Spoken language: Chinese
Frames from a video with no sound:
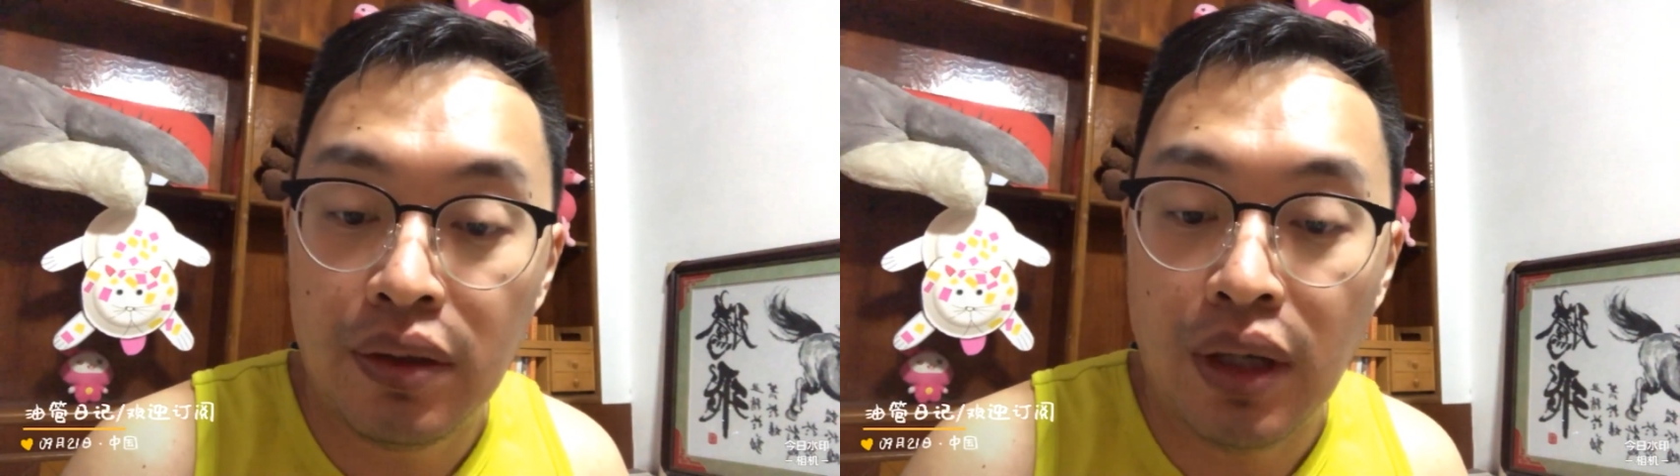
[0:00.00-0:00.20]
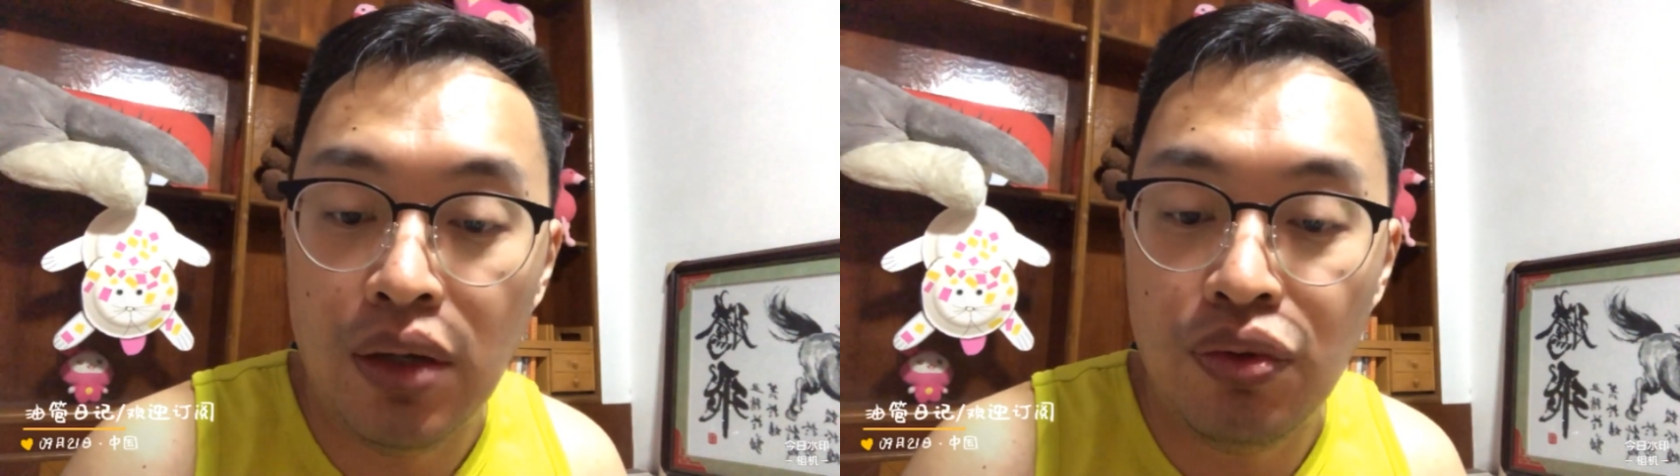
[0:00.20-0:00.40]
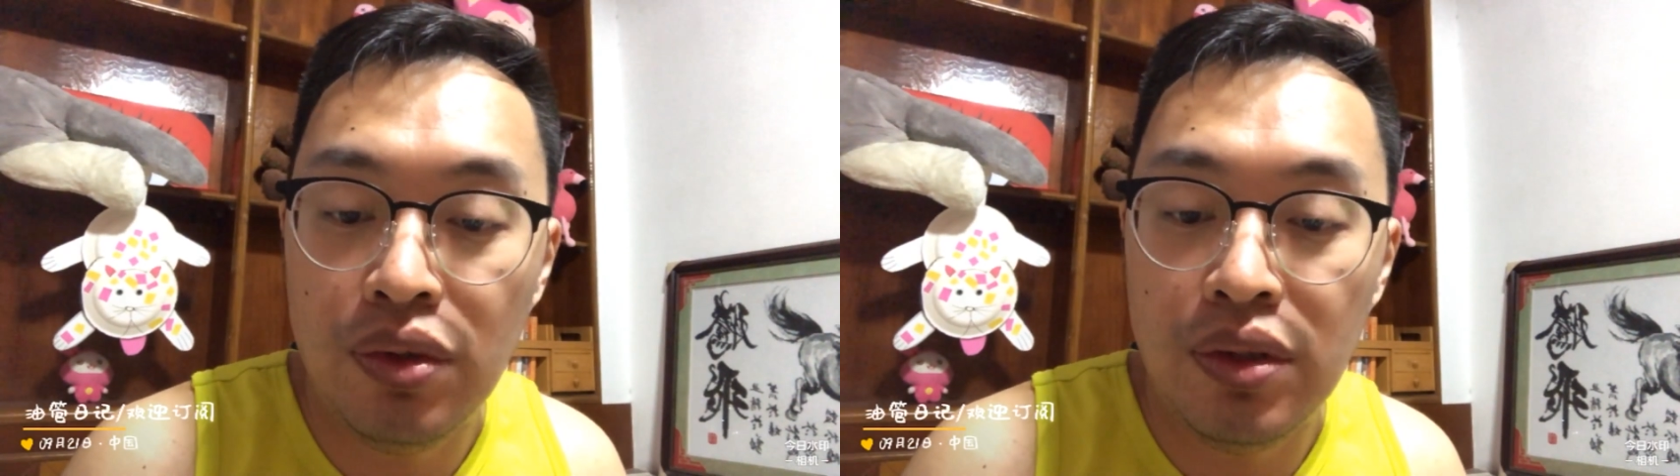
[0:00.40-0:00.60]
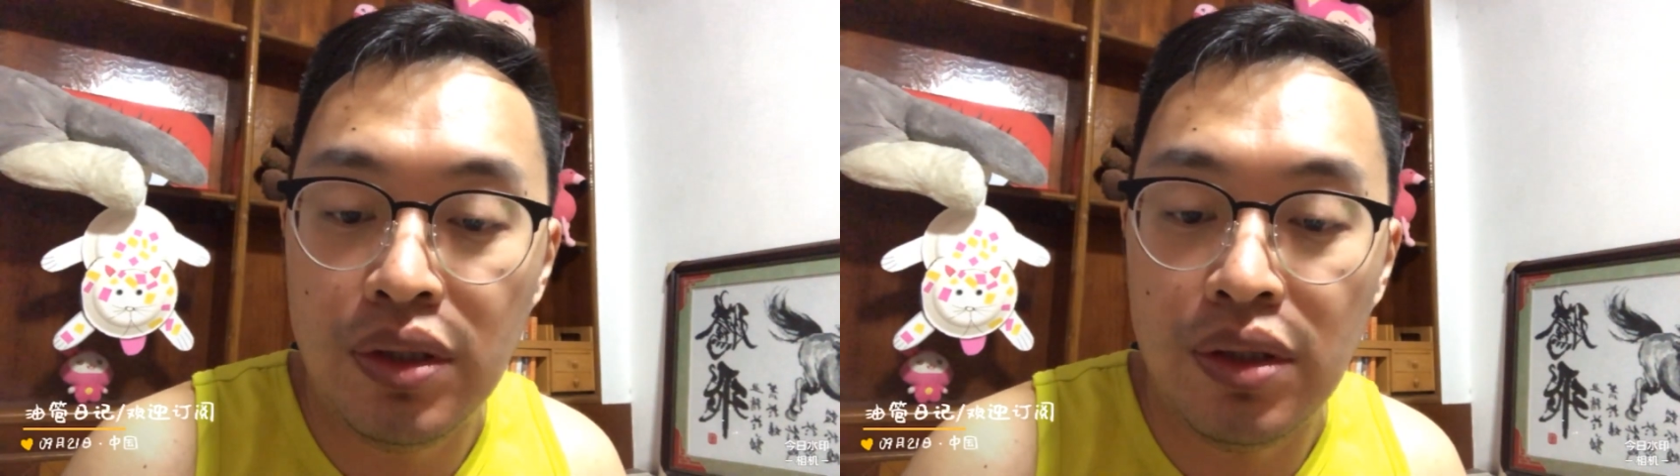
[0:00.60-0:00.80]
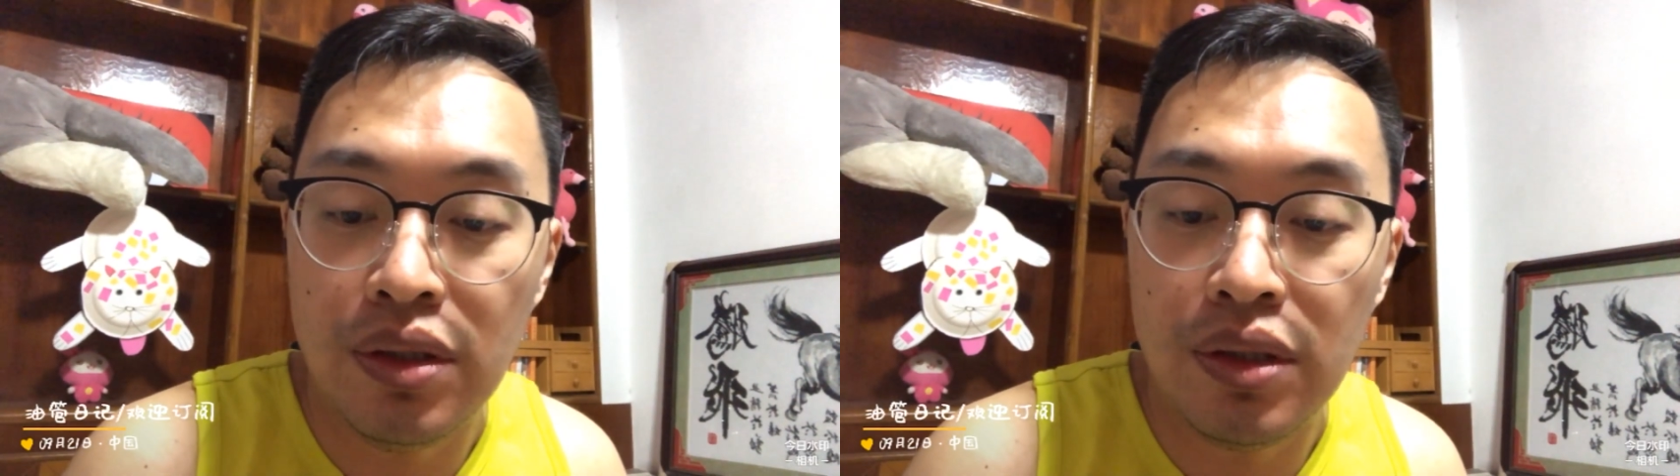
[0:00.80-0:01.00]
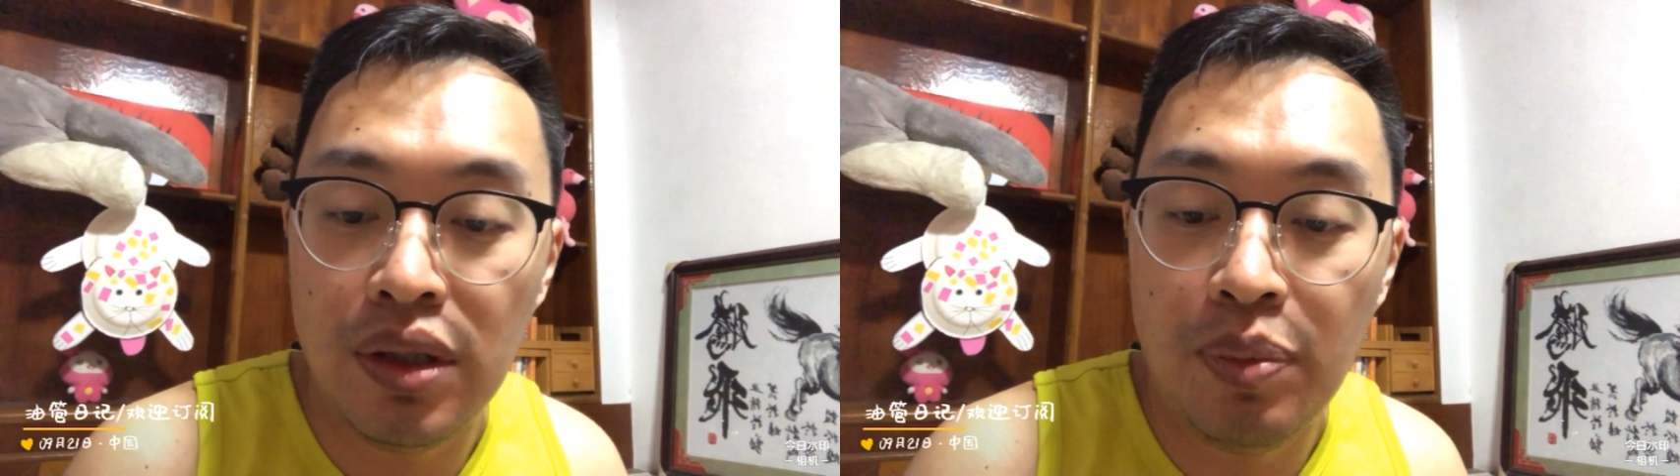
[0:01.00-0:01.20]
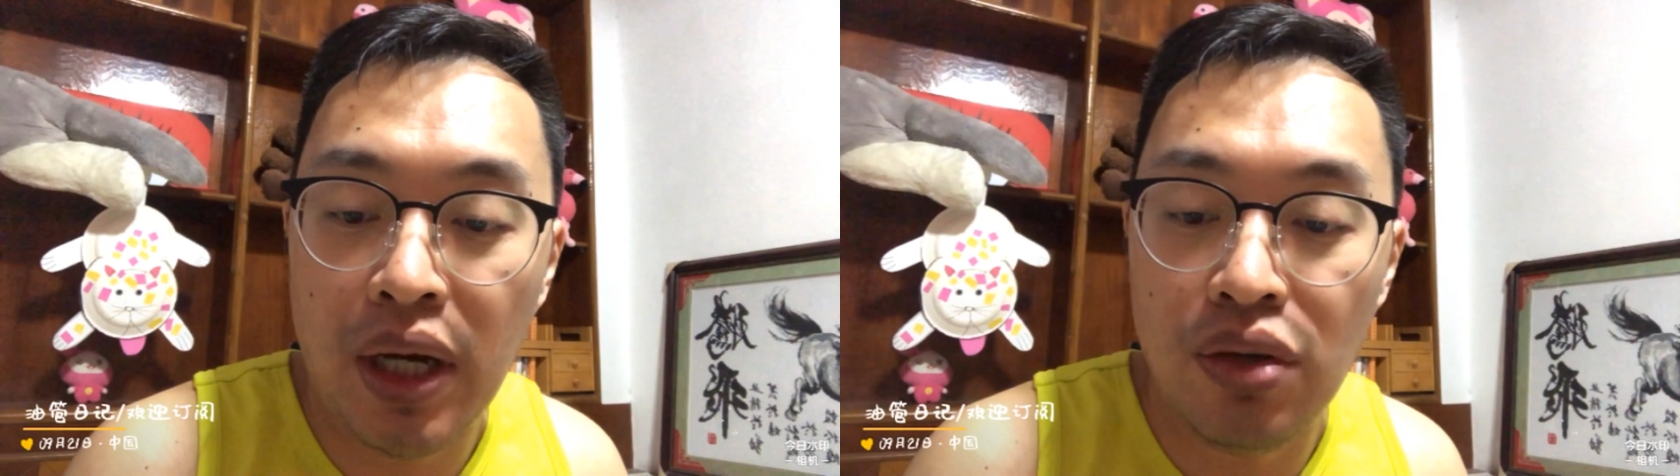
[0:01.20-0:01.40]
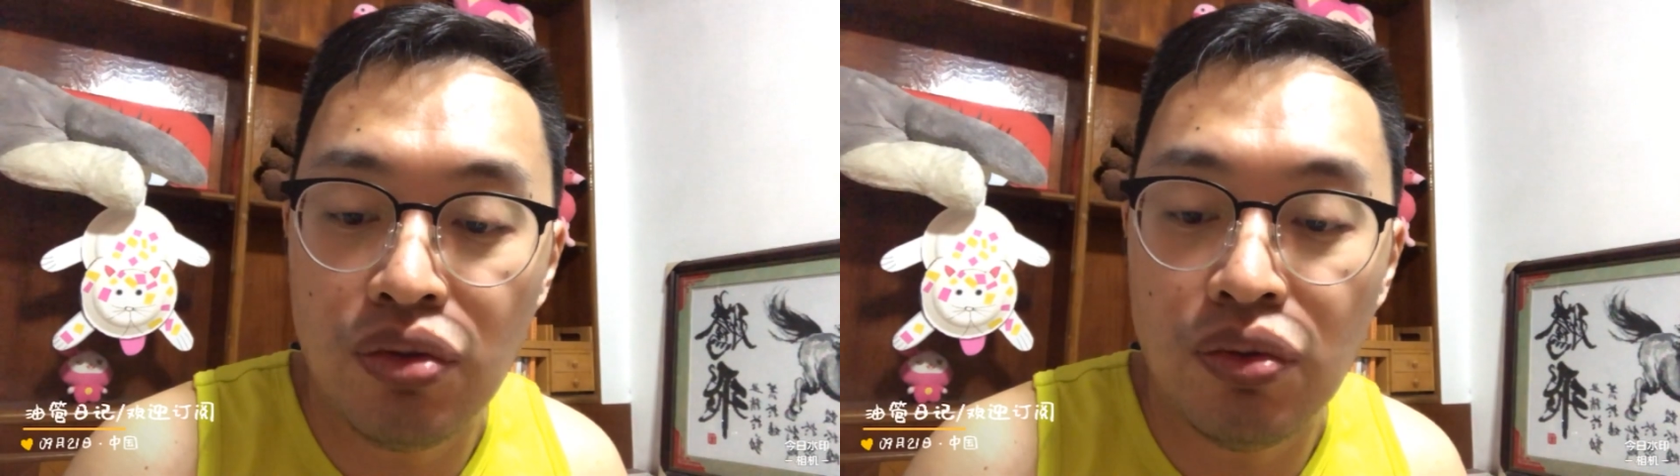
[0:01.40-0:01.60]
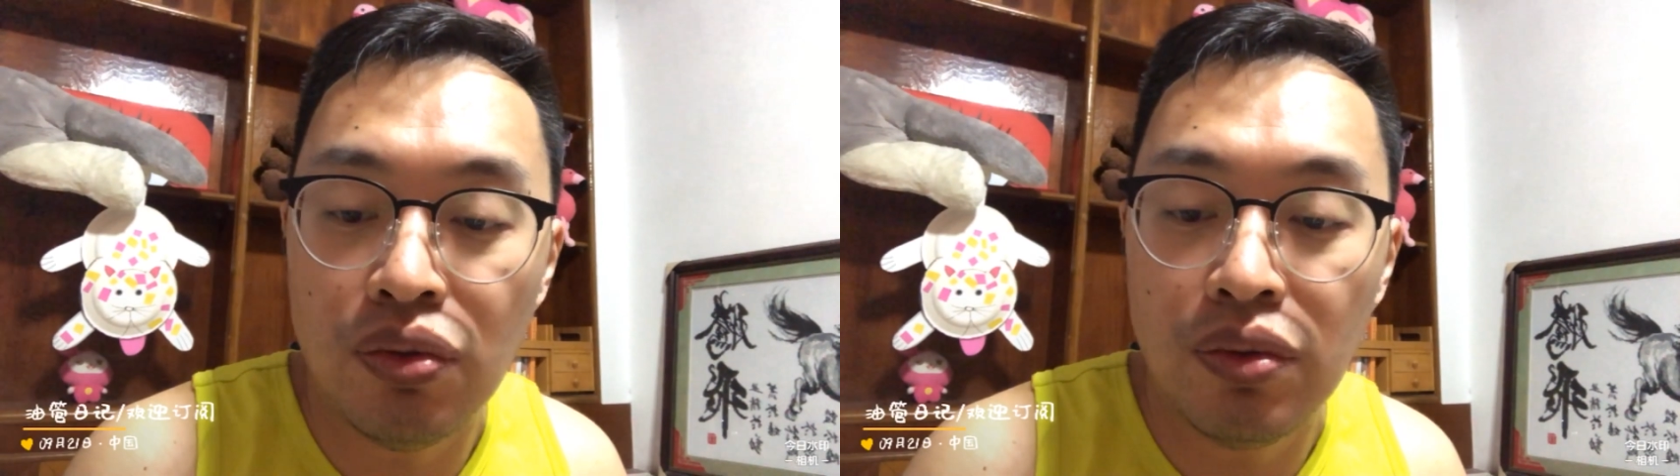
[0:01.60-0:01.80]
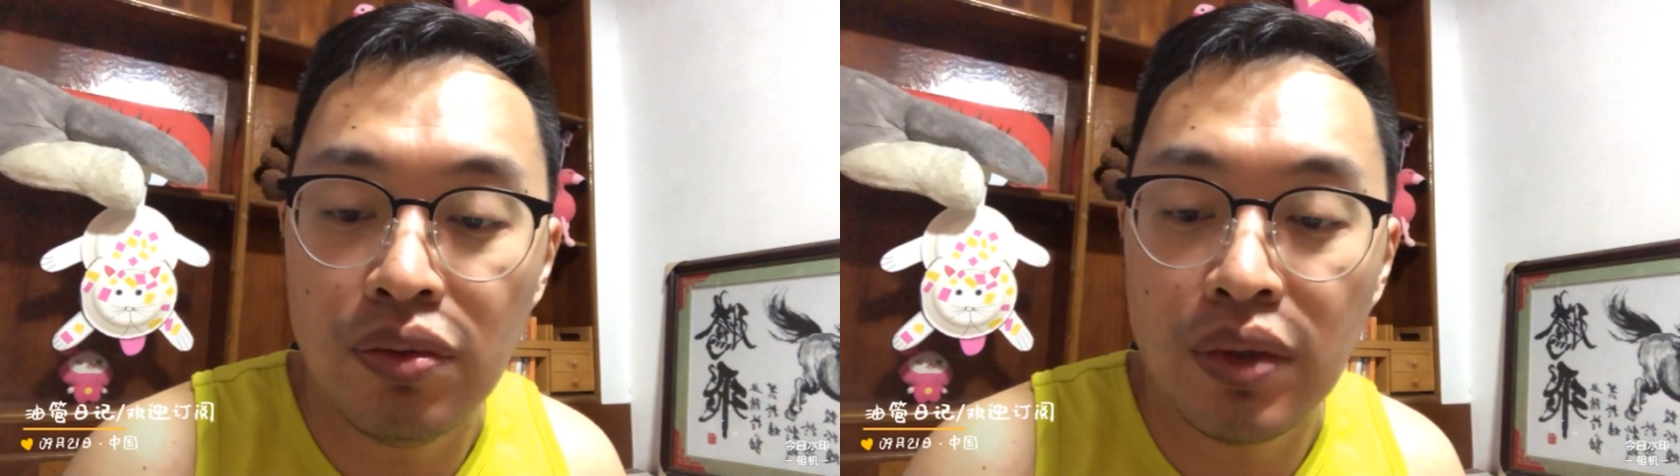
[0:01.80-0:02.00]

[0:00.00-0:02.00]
台军紧急派出